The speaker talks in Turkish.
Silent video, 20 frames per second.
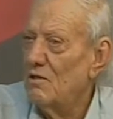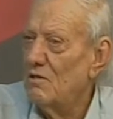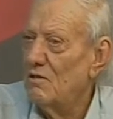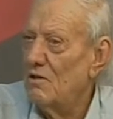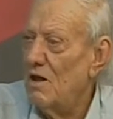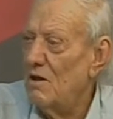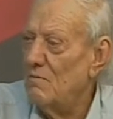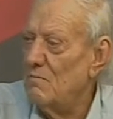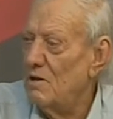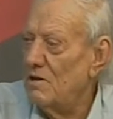
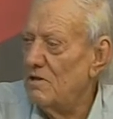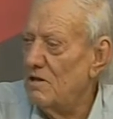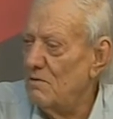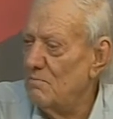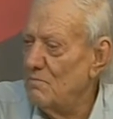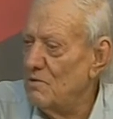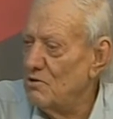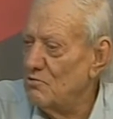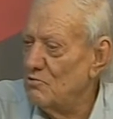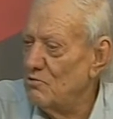TMT
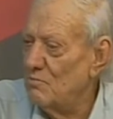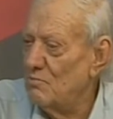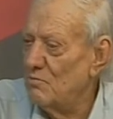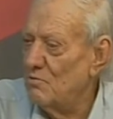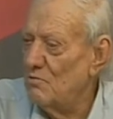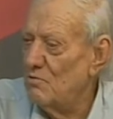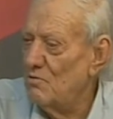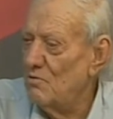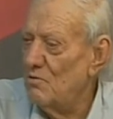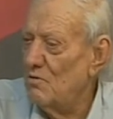
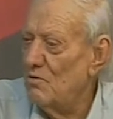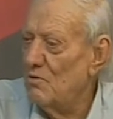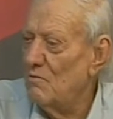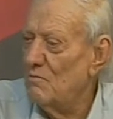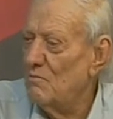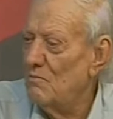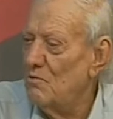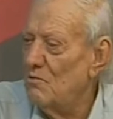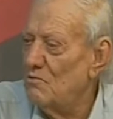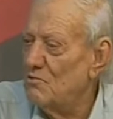mensubu
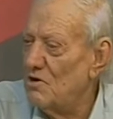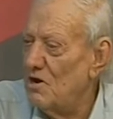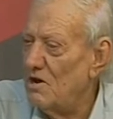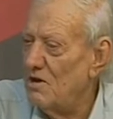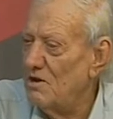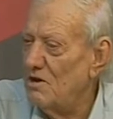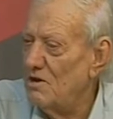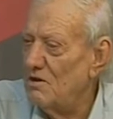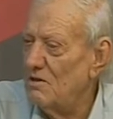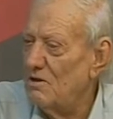
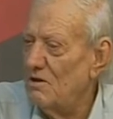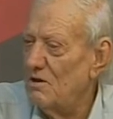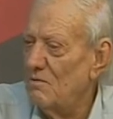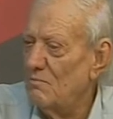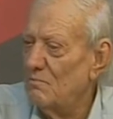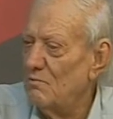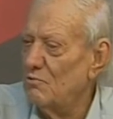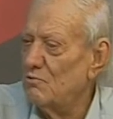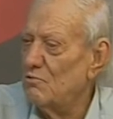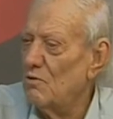mücahit,
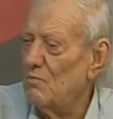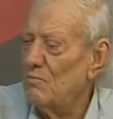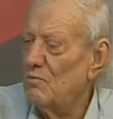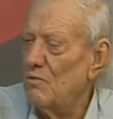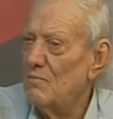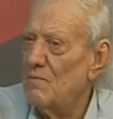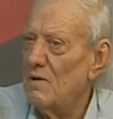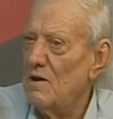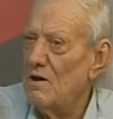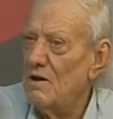bu
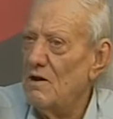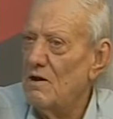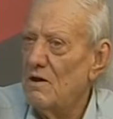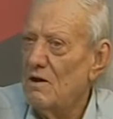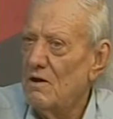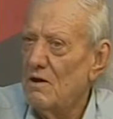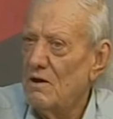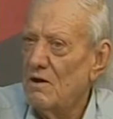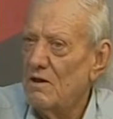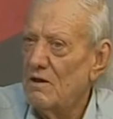topluma
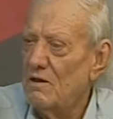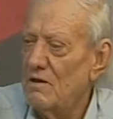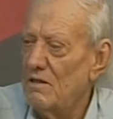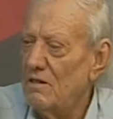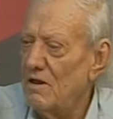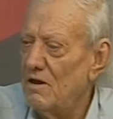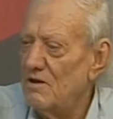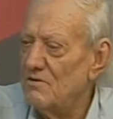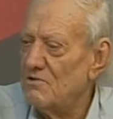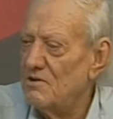
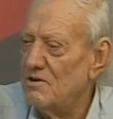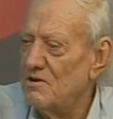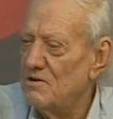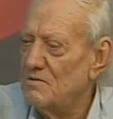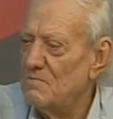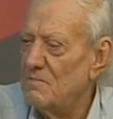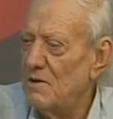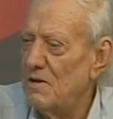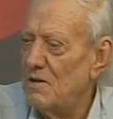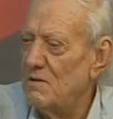yıllarca
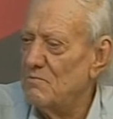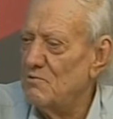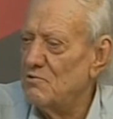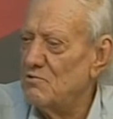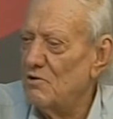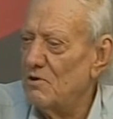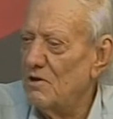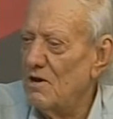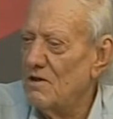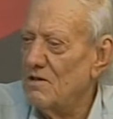hizmet etmiş
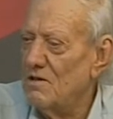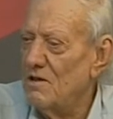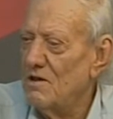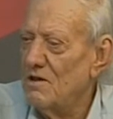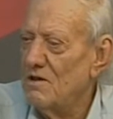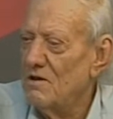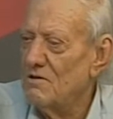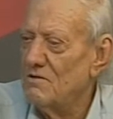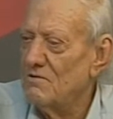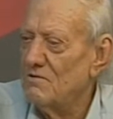olan
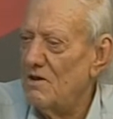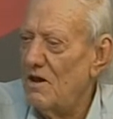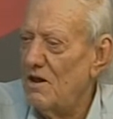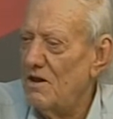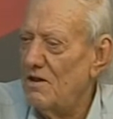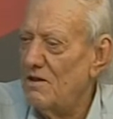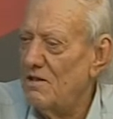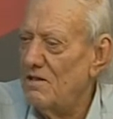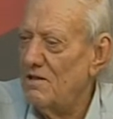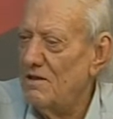
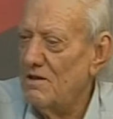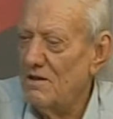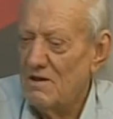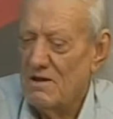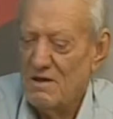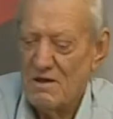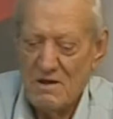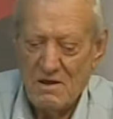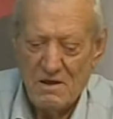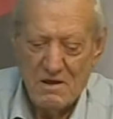Sayın
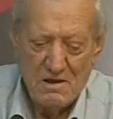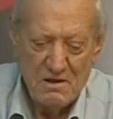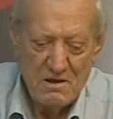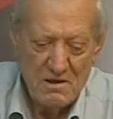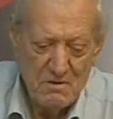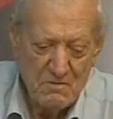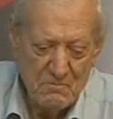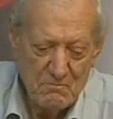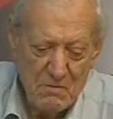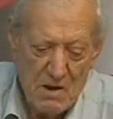
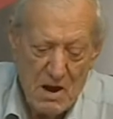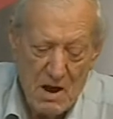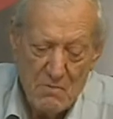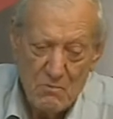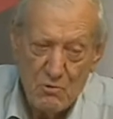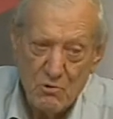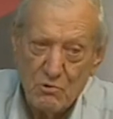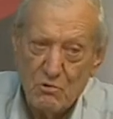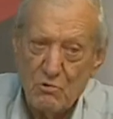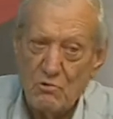
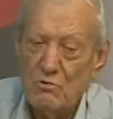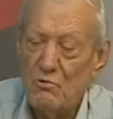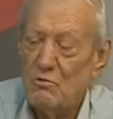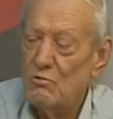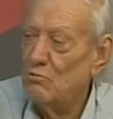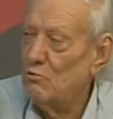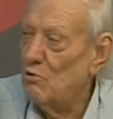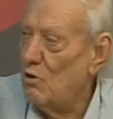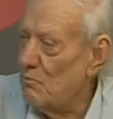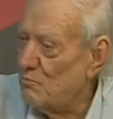Mahmut
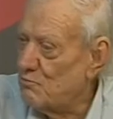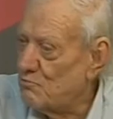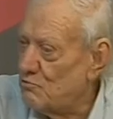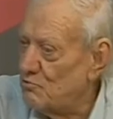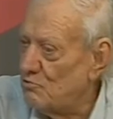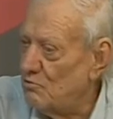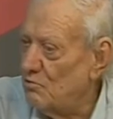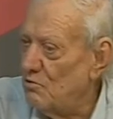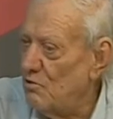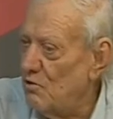
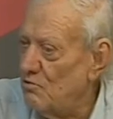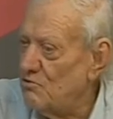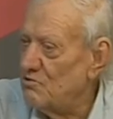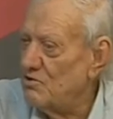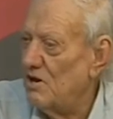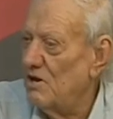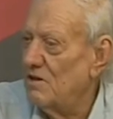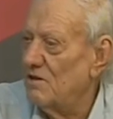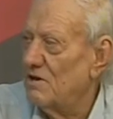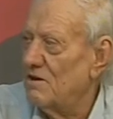Topçu. Hoş
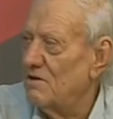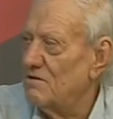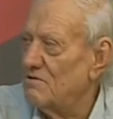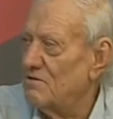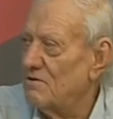geldiniz.